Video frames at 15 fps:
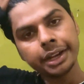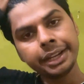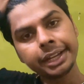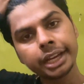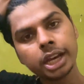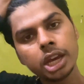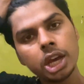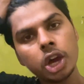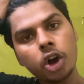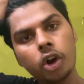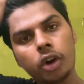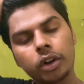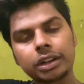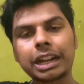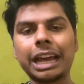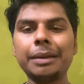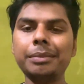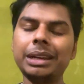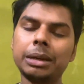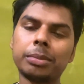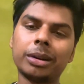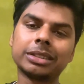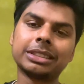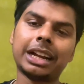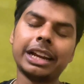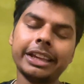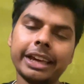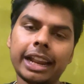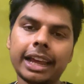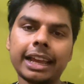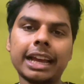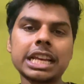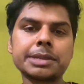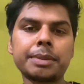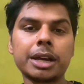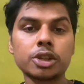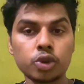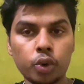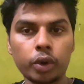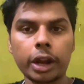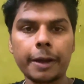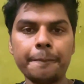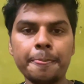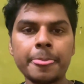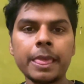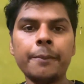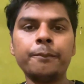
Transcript: ठीक है और टाइम भी लगभग साढ़े ग्यारह के आसपास हो रहा है